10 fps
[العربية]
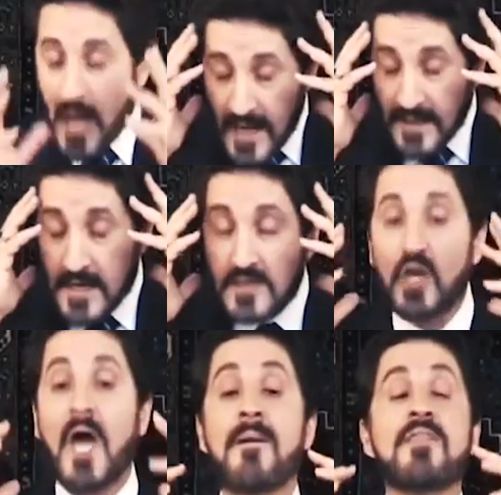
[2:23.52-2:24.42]
كأن
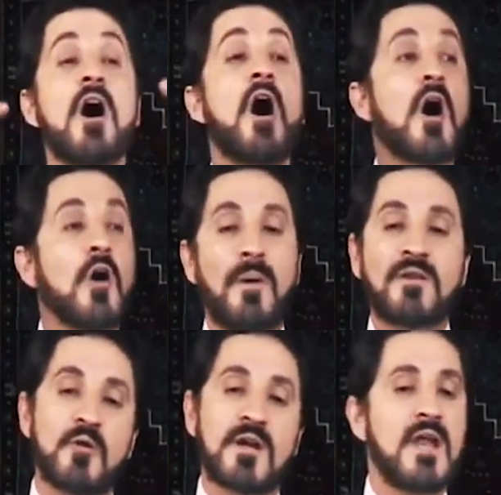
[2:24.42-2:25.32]
الانتخاب هذا عاقل
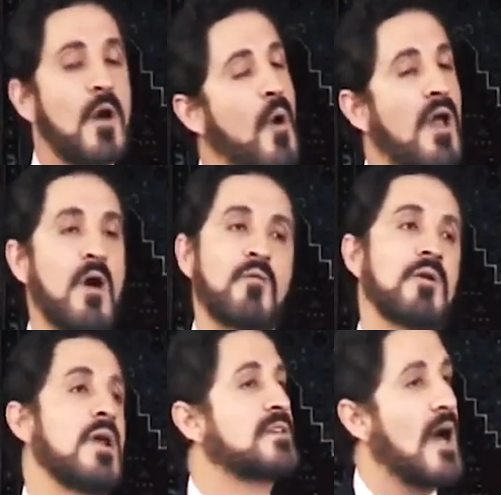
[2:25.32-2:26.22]
بعدين يقول لك لا لا
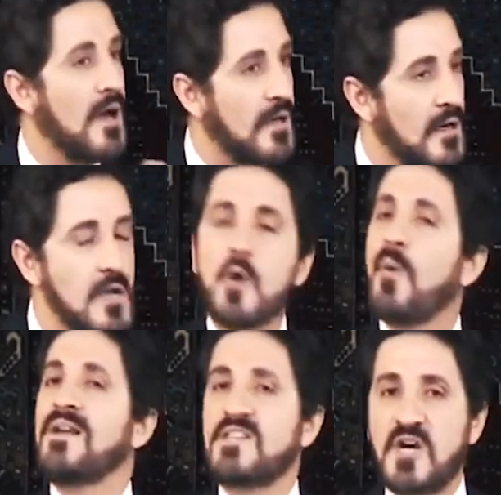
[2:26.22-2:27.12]
هو ليس عاقلا
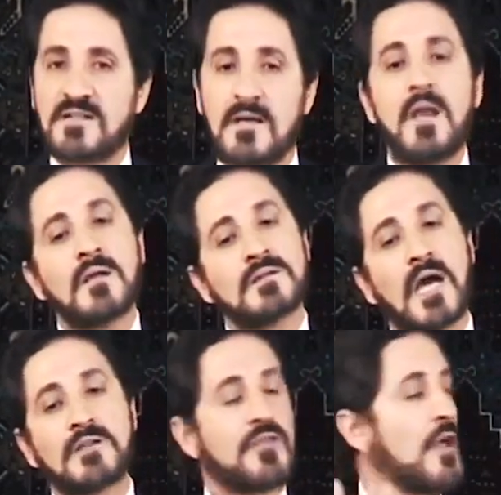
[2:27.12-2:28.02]
وليس شخصا لكن
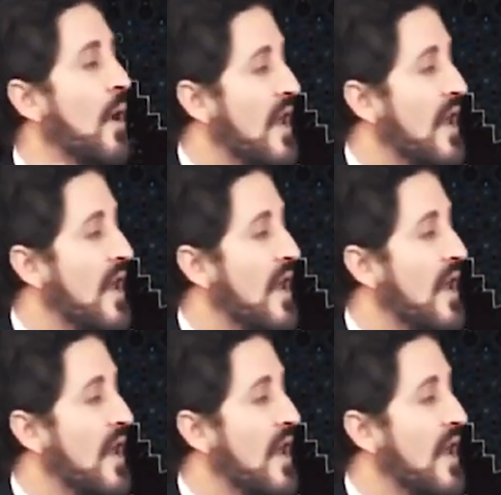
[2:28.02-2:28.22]
تتحدث